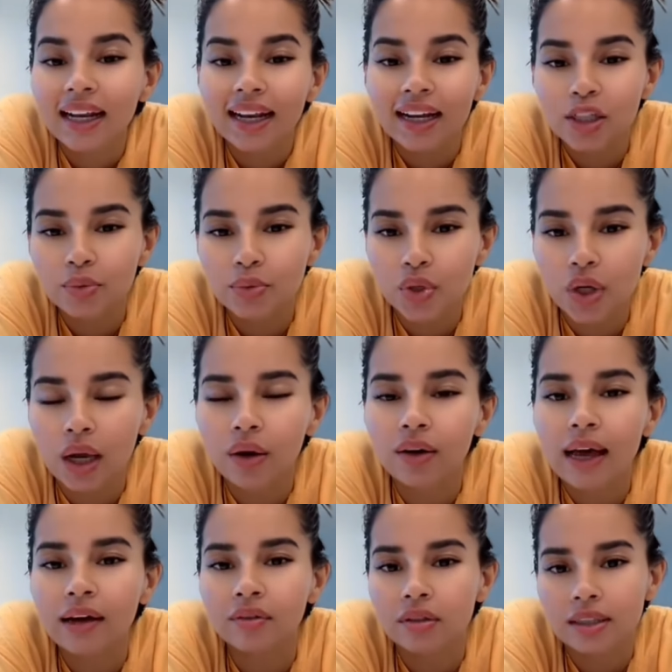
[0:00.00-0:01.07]
Là je me suis
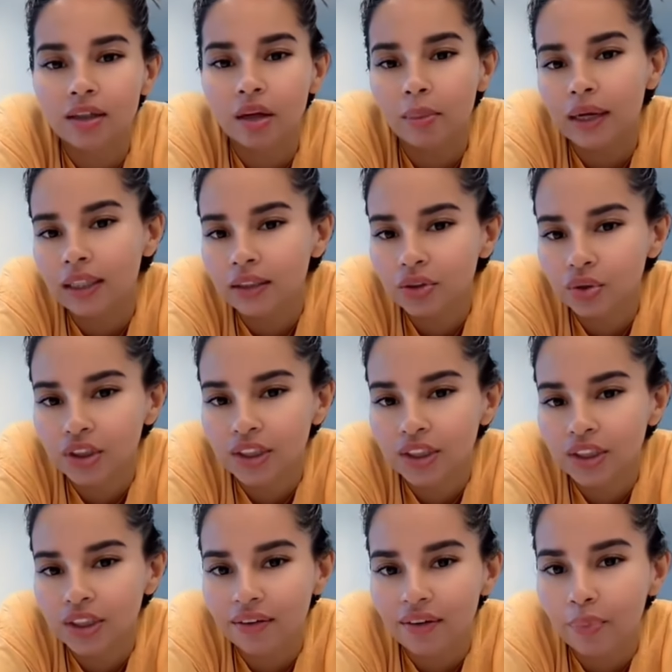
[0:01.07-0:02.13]
avancée dans ma lecture,
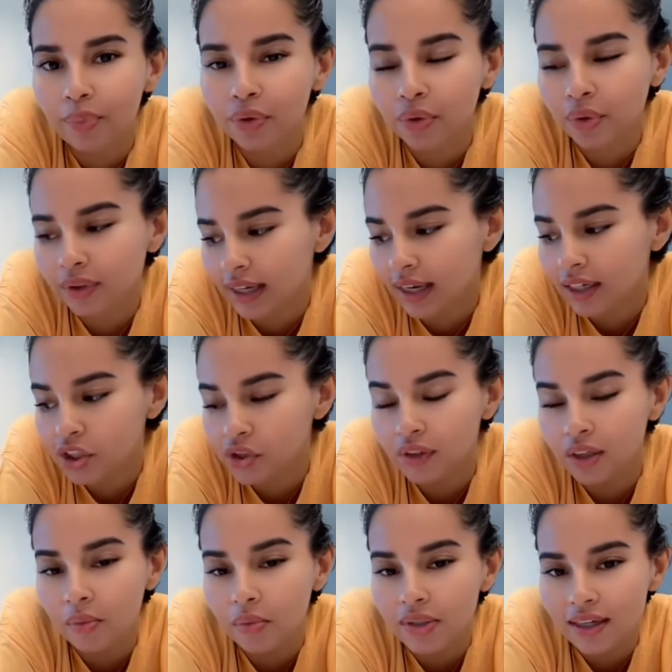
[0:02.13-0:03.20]
j'avais un peu de retard. Je
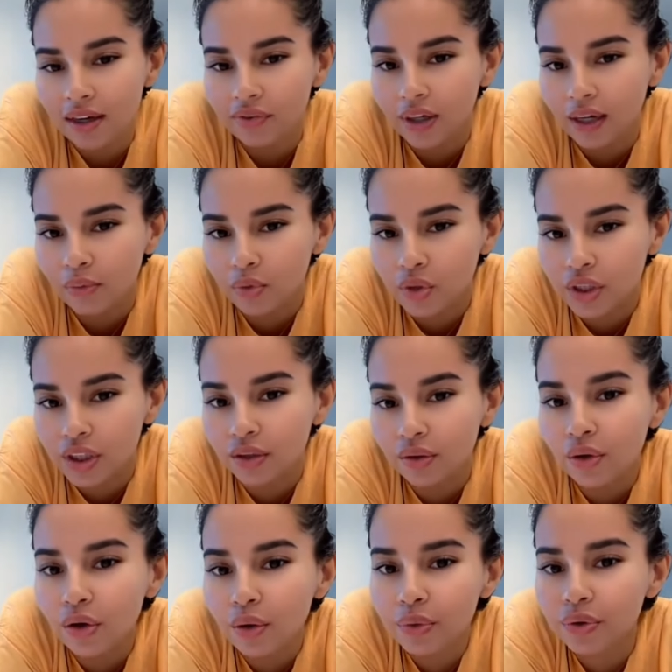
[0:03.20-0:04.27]
vais commencer à faire à manger.
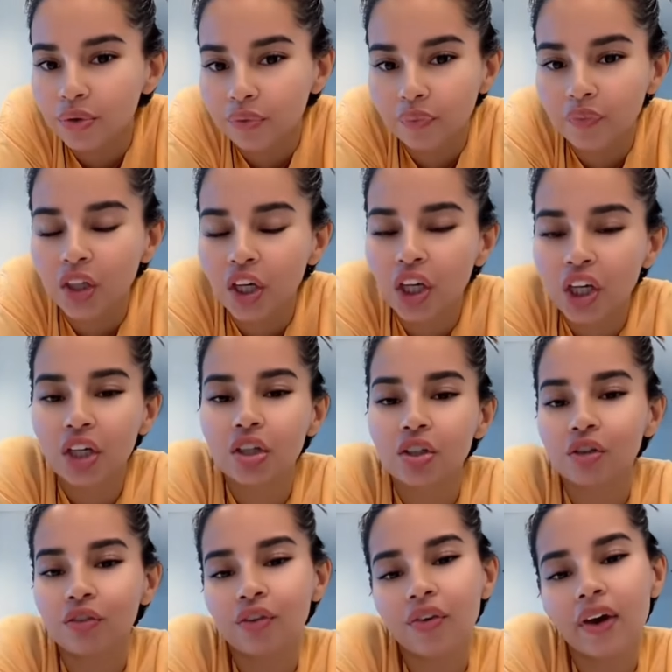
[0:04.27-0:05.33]
Au menu,
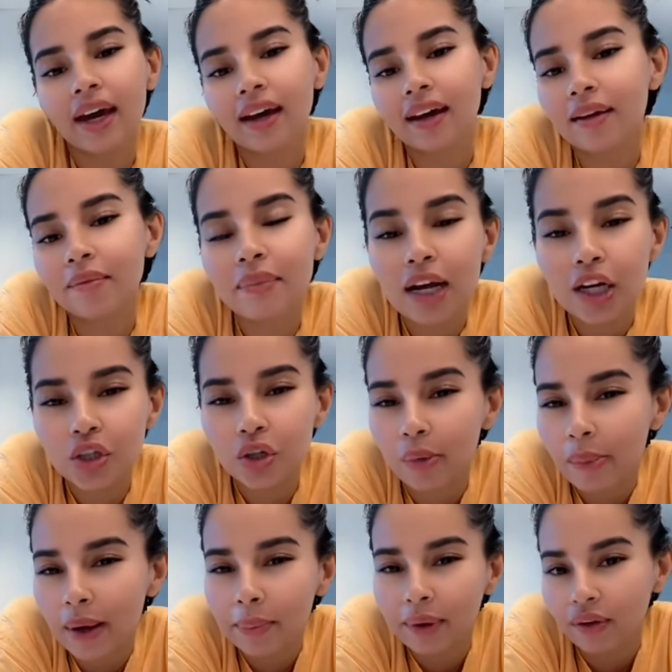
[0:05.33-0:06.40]
je vais faire ma
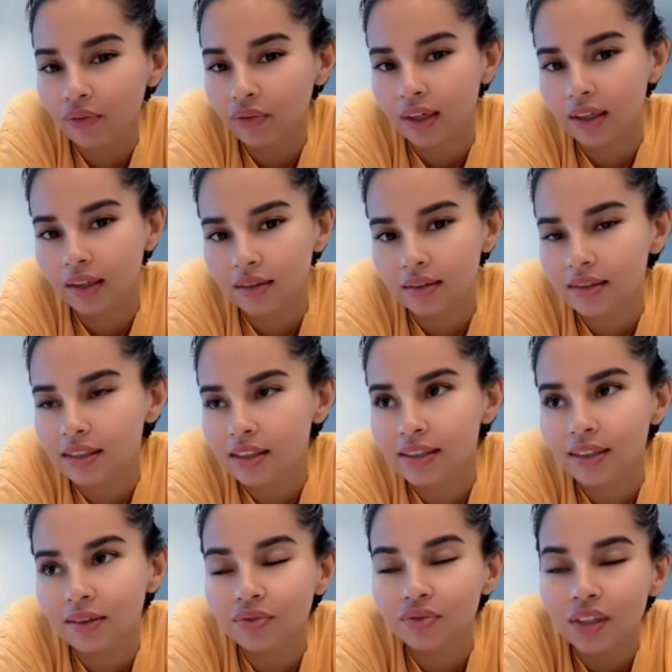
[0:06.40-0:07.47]
shorba préférée.
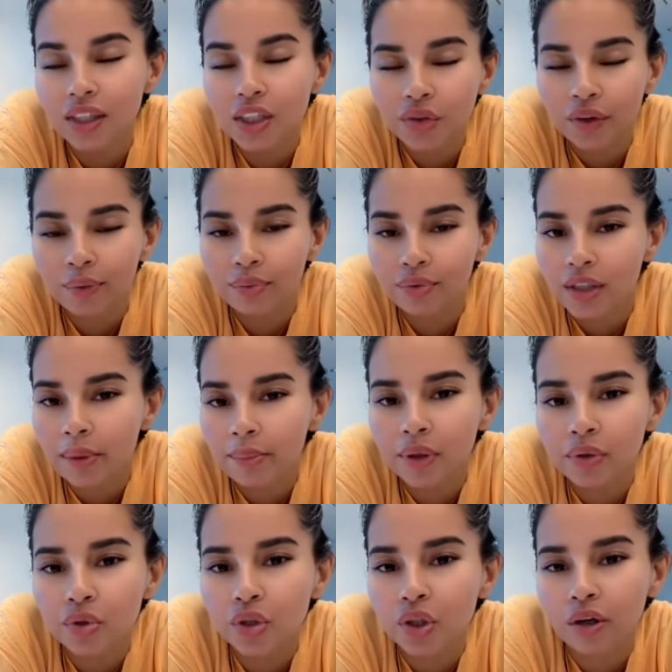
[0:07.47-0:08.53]
C'est fini, je ferai plus jamais
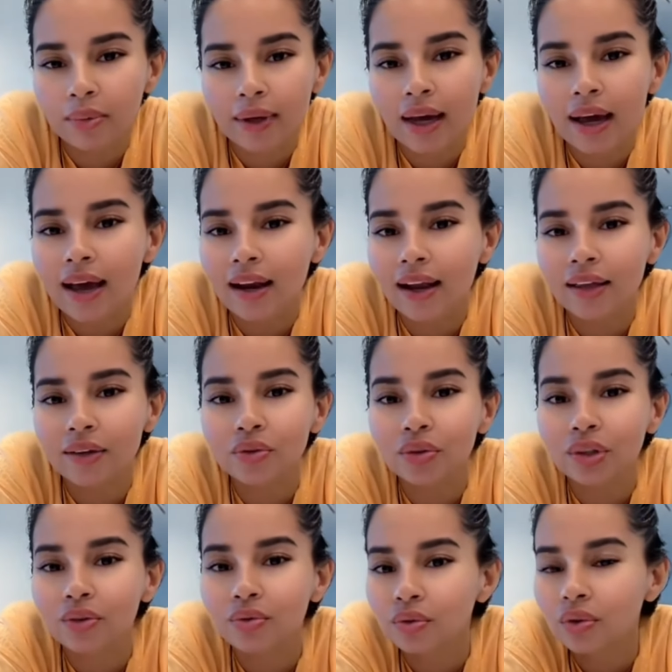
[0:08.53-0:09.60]
de shorba à l'agneau
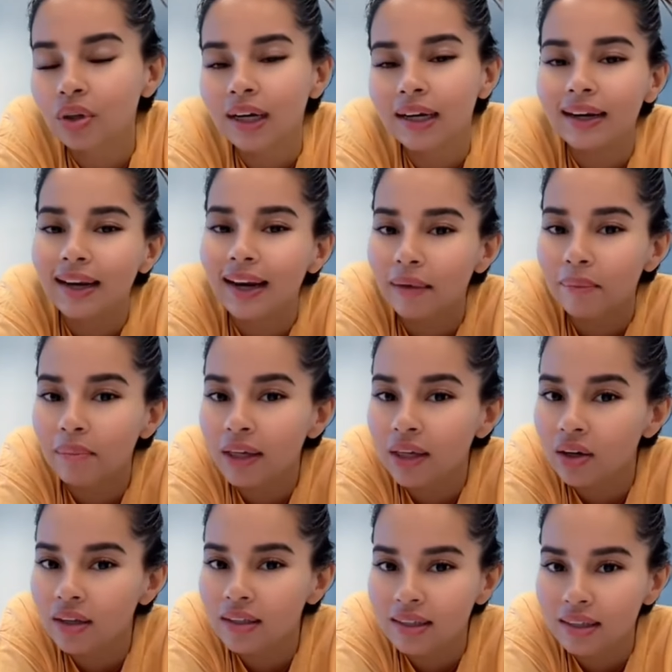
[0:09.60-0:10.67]
et tout. La
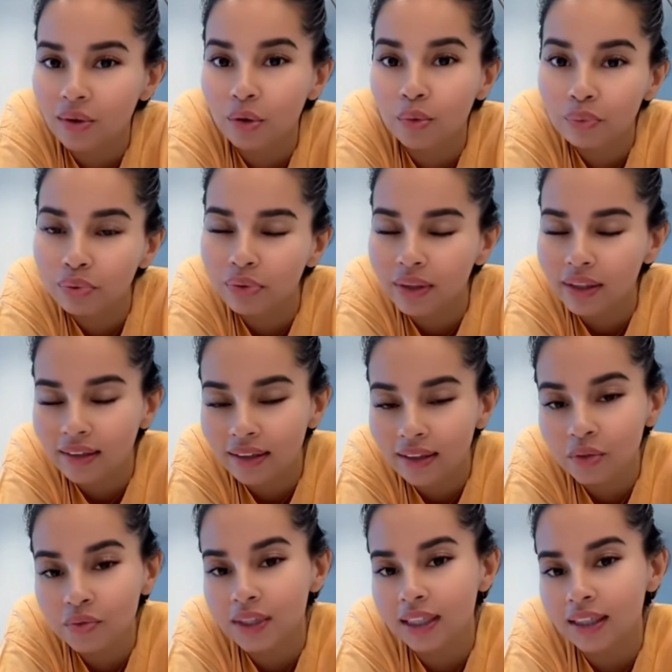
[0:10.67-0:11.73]
meilleure c'est au poulet.
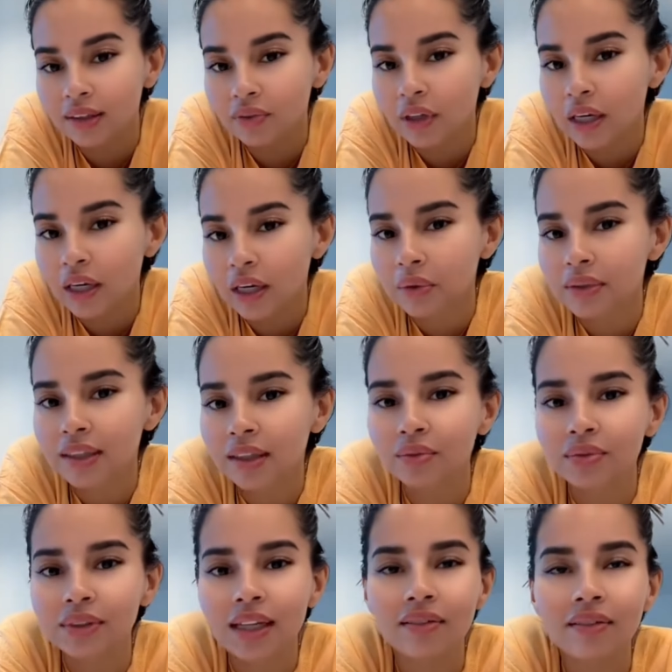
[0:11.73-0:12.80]
D'ailleurs vous avez kiffé la
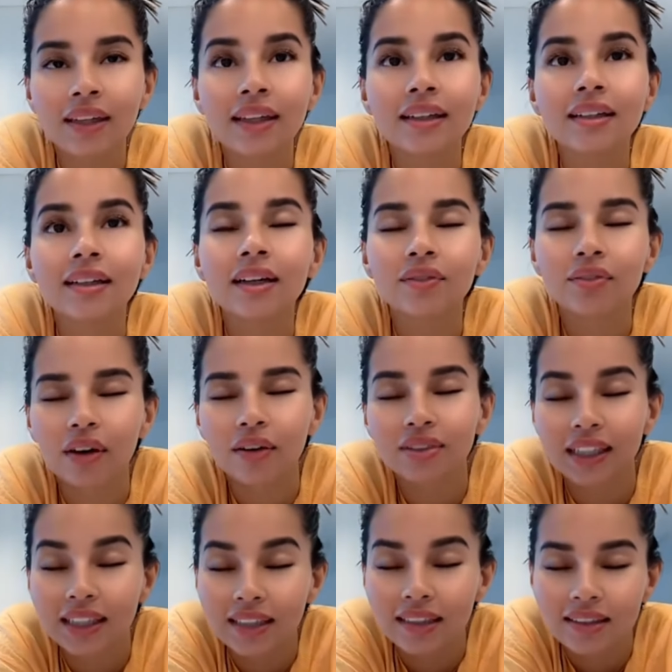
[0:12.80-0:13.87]
recette, vous avez, enfin vous
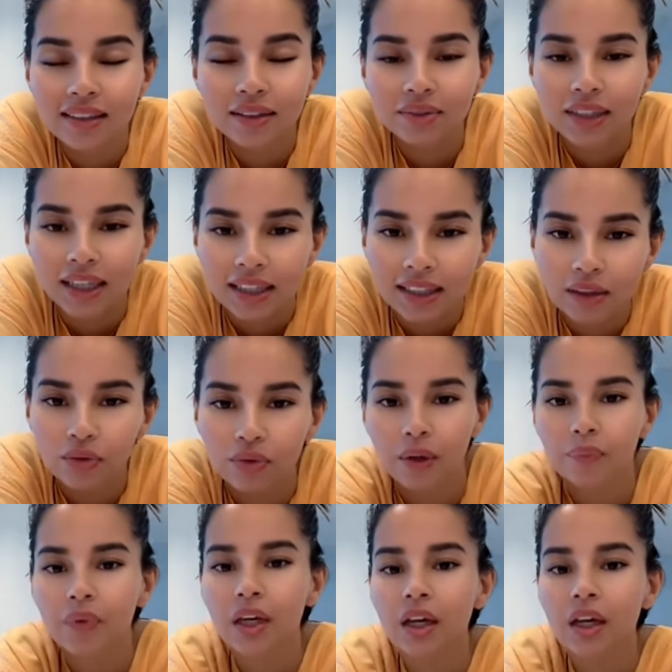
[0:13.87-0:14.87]
avez testé, vous avez kiffé.